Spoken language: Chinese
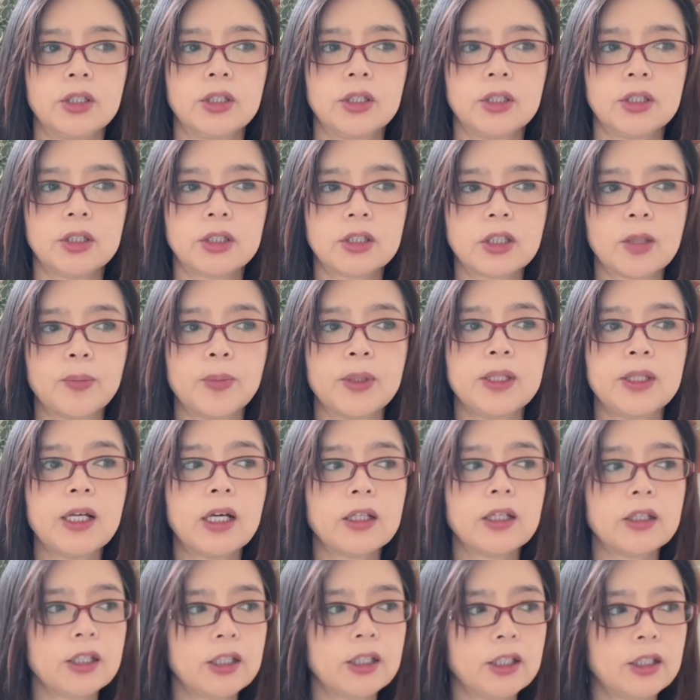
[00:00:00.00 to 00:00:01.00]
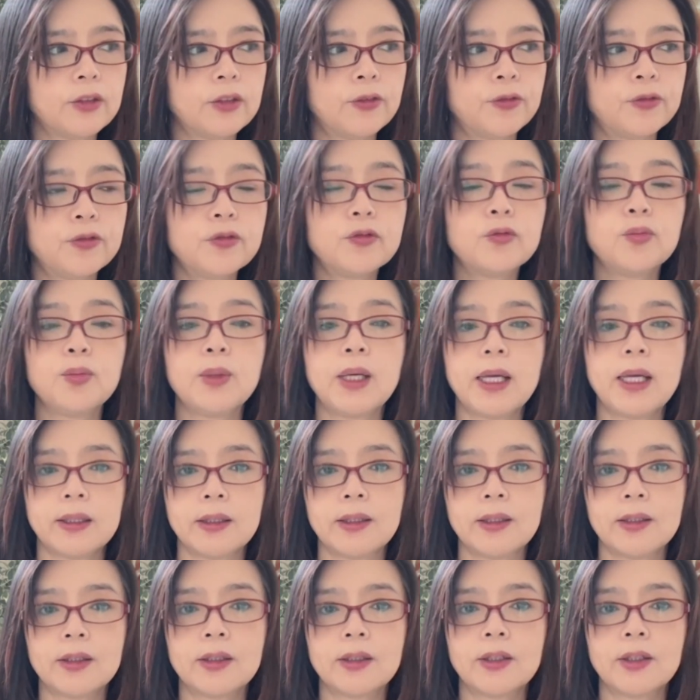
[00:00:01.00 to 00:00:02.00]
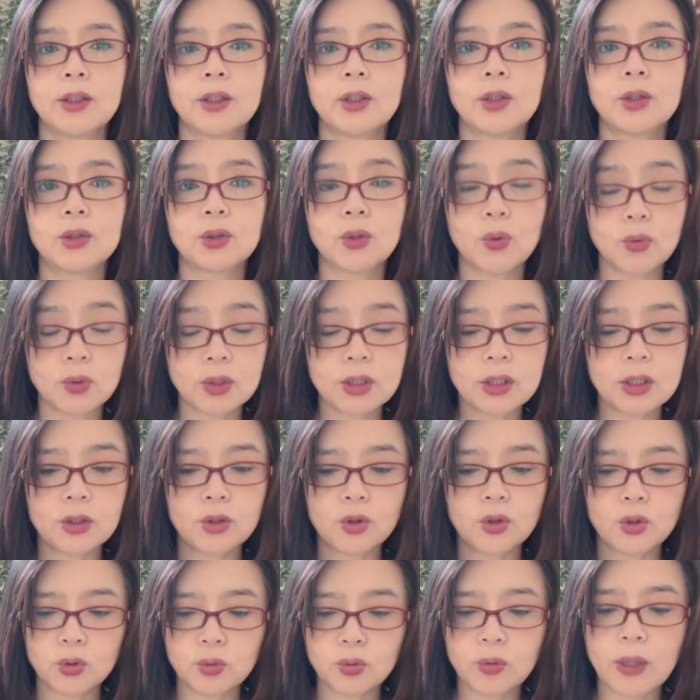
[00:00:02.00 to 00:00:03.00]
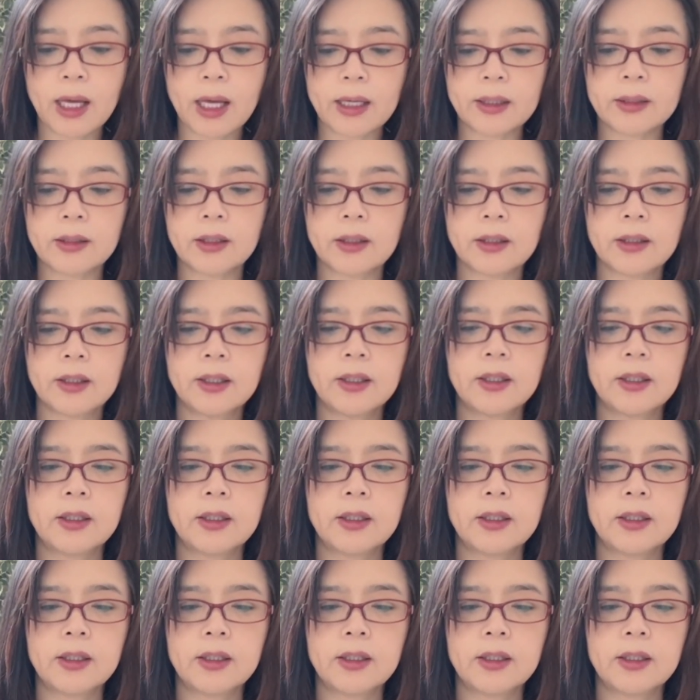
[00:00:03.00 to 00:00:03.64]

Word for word: 什么样的一个负面的东西出来呢？